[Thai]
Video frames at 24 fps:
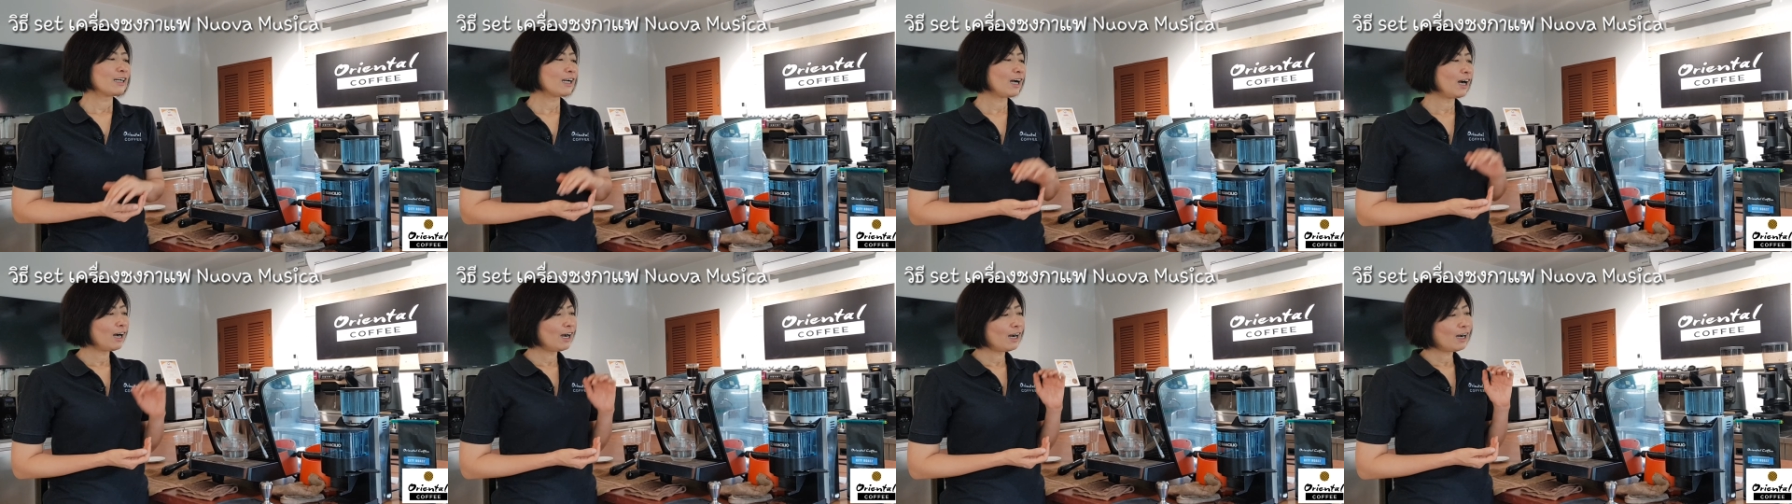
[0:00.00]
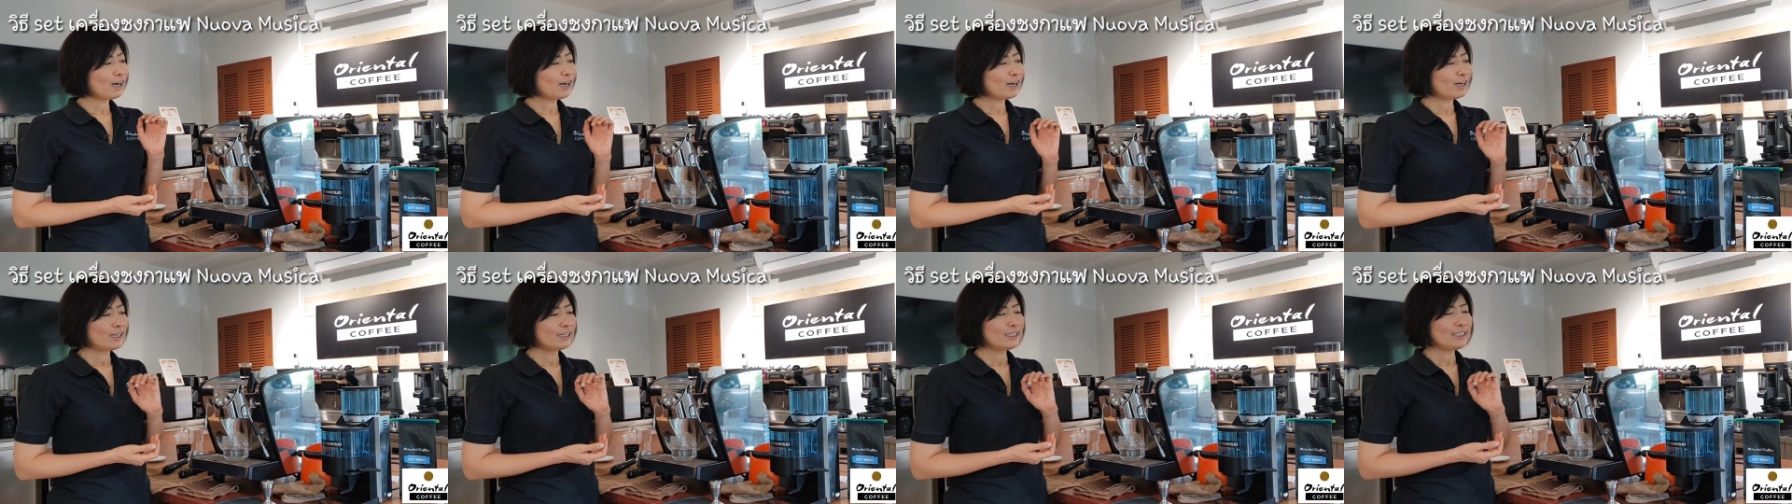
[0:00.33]
ก็
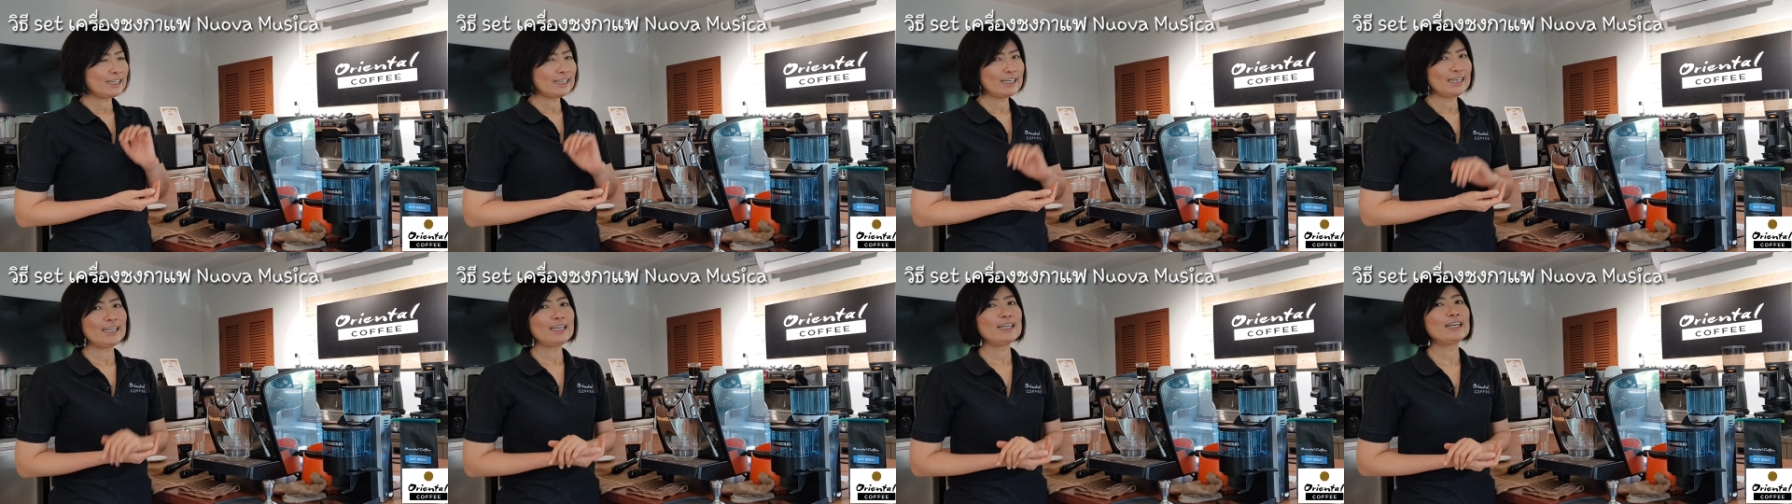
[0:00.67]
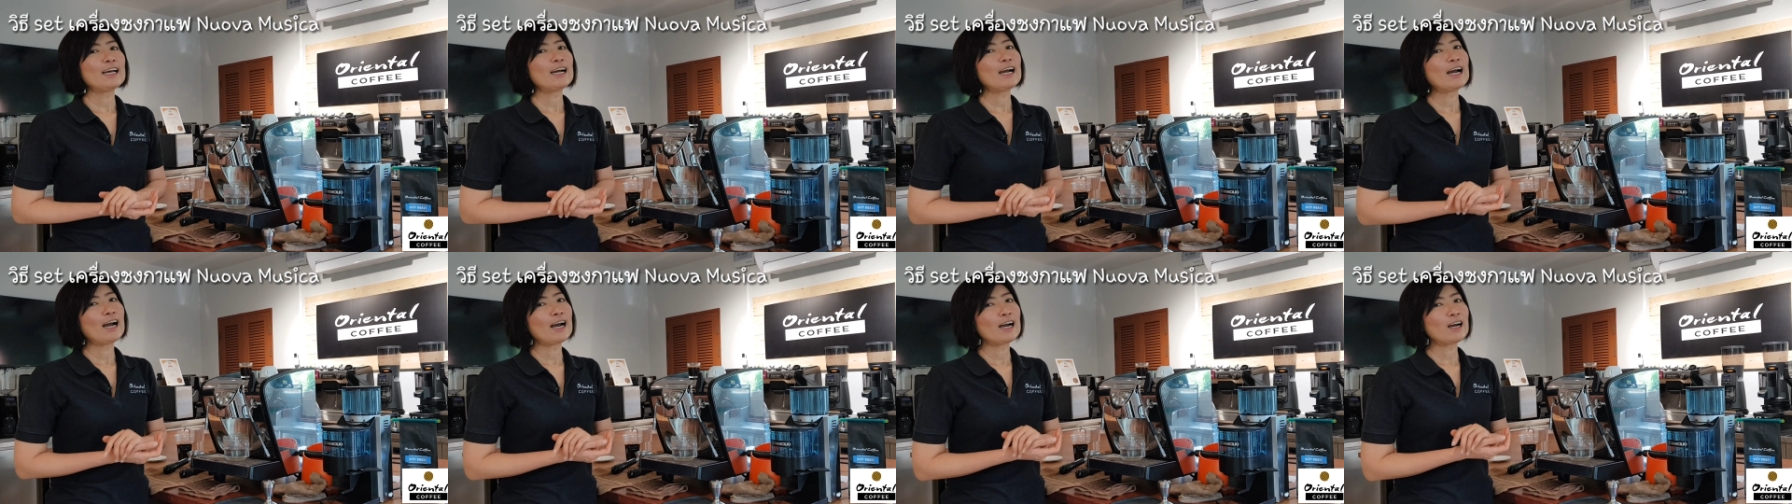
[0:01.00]
ยินดี
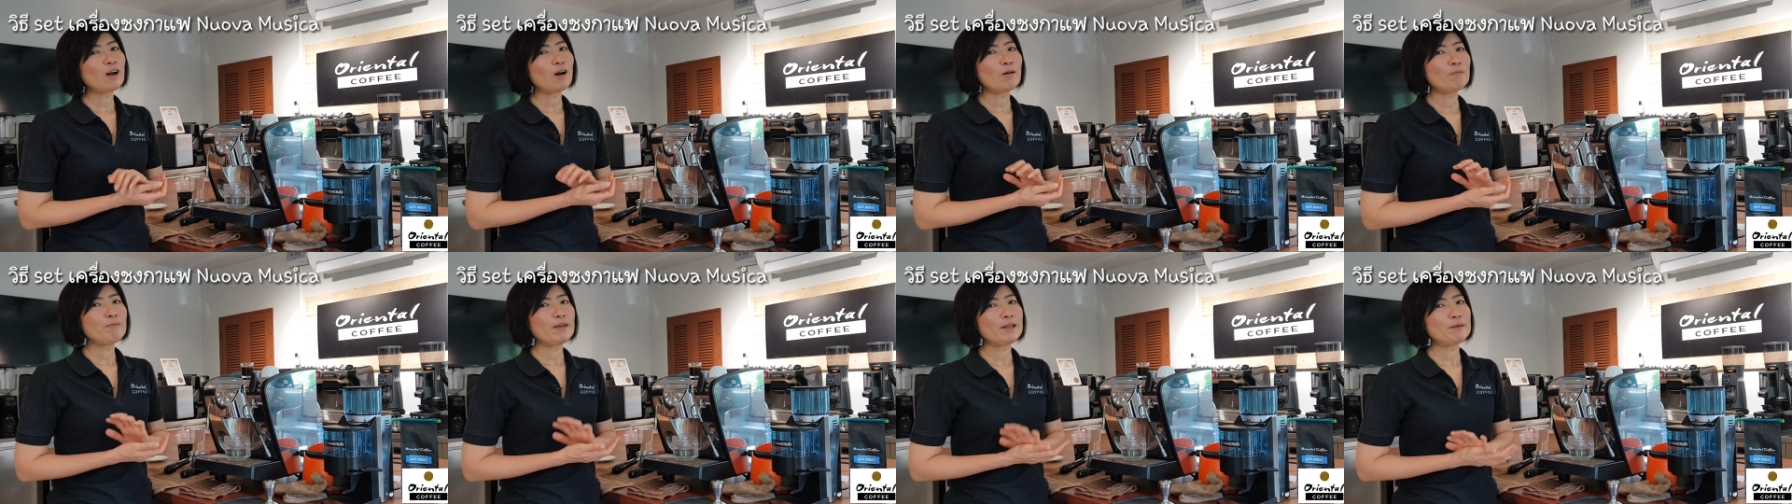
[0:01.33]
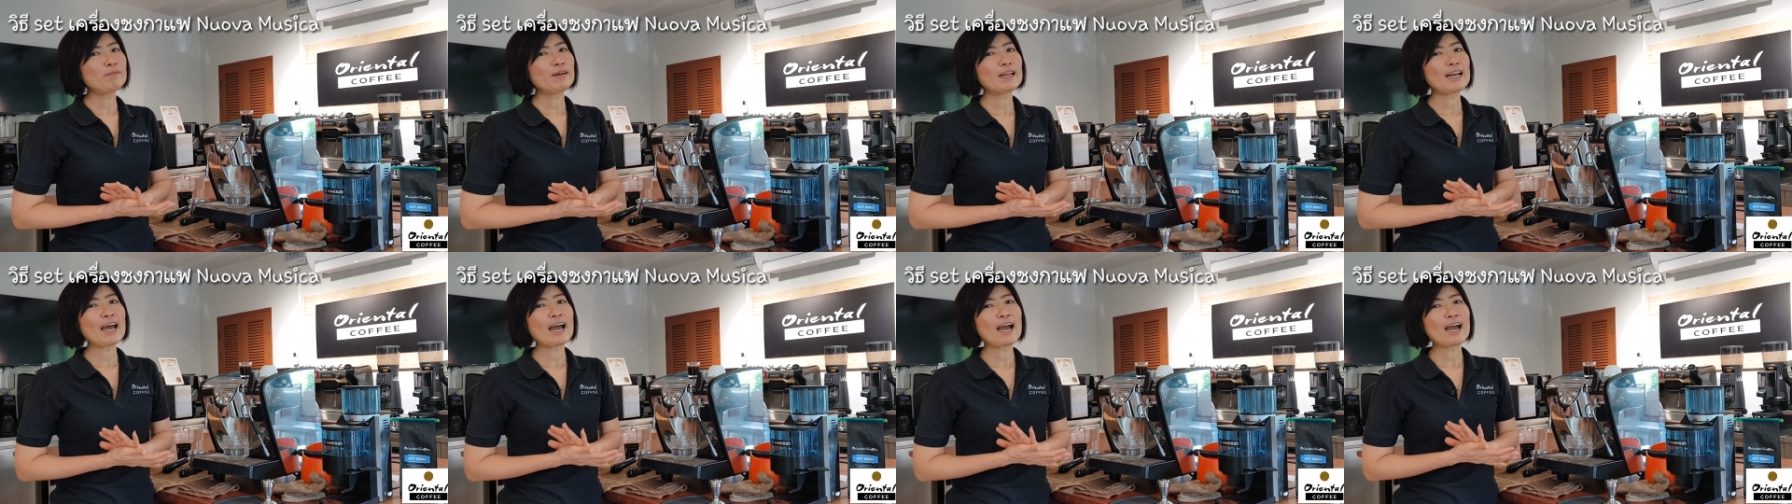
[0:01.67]
นะคะ คอมเมน
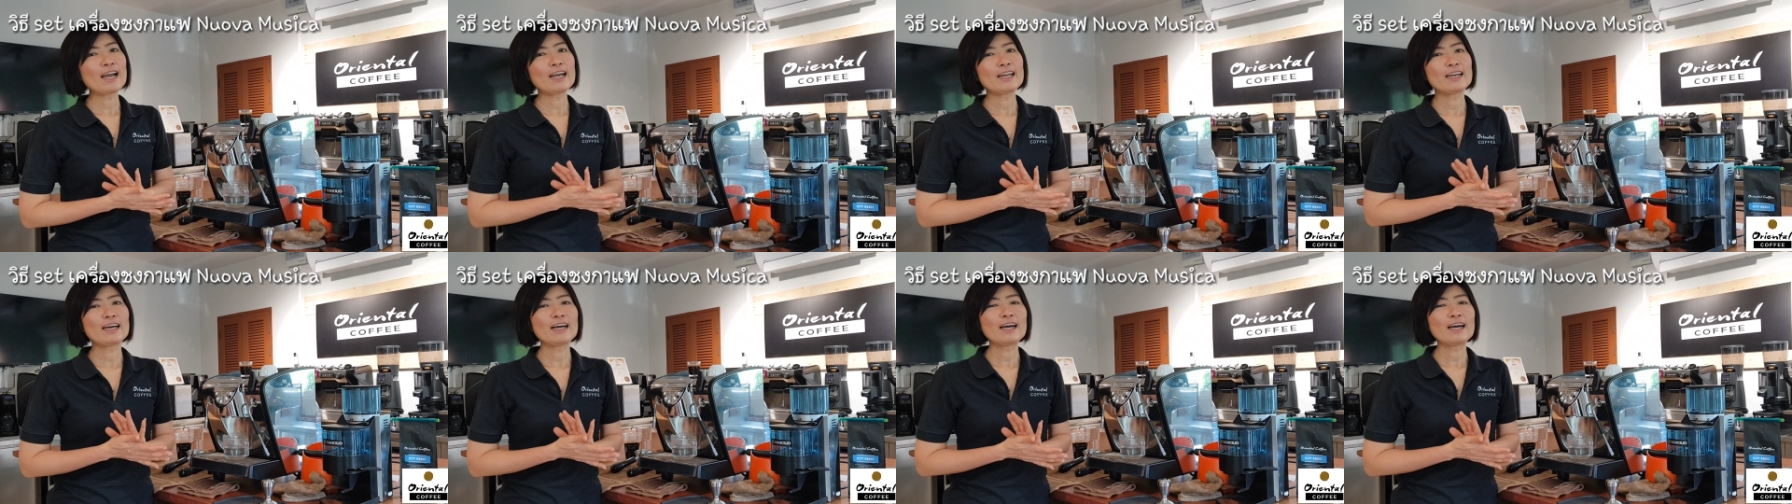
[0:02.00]
ต์มาได้